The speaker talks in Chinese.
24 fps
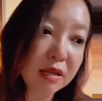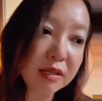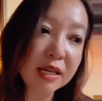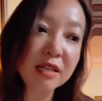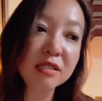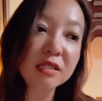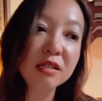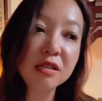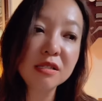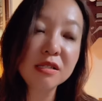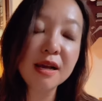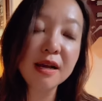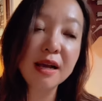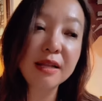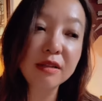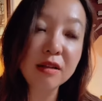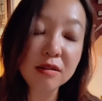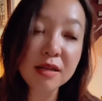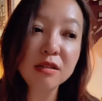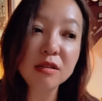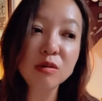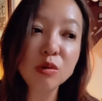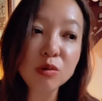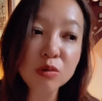年轻人在看到
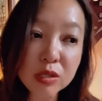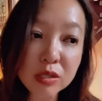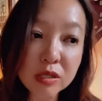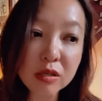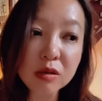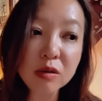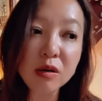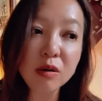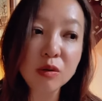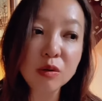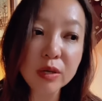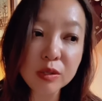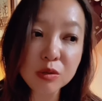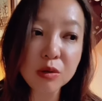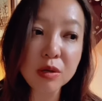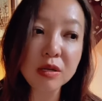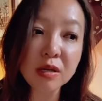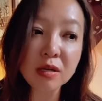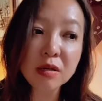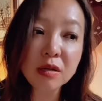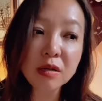他的东西以后，会觉得